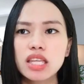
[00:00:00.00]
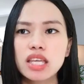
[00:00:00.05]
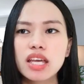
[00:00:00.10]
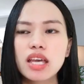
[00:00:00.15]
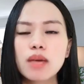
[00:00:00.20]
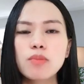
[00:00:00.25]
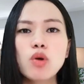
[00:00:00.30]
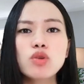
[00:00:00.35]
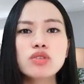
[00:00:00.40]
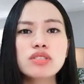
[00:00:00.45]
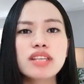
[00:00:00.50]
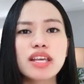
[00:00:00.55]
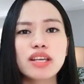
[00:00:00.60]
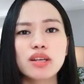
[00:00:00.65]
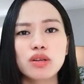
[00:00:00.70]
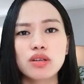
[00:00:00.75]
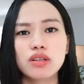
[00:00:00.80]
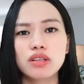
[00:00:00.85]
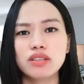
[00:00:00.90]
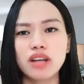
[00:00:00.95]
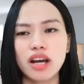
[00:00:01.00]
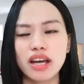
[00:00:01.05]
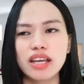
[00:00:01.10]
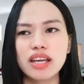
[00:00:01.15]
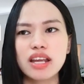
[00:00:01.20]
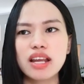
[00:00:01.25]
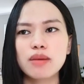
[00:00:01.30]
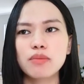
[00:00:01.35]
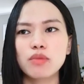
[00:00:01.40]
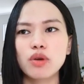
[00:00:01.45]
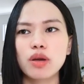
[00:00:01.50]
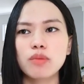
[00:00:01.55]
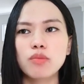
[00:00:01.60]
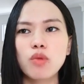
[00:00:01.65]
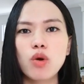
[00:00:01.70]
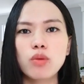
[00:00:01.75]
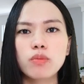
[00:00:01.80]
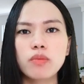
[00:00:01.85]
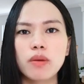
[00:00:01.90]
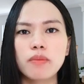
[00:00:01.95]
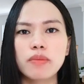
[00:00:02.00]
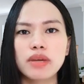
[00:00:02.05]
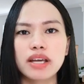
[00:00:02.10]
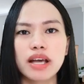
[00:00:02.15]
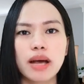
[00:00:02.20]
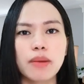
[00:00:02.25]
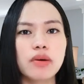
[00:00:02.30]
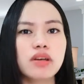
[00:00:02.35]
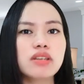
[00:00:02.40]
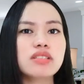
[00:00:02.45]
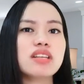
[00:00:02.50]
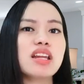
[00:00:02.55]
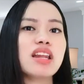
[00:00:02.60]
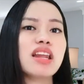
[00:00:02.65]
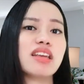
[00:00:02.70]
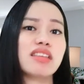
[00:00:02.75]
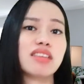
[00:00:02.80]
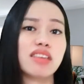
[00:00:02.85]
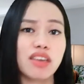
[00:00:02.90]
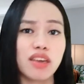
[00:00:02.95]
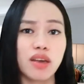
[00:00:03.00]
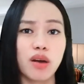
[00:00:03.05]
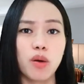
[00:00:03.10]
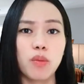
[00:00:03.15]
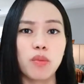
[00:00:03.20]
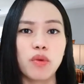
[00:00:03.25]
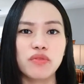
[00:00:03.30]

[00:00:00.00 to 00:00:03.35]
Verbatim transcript: Thì cái môn dịch đấy là một cái môn mà mình cảm ơn rất là nhiều,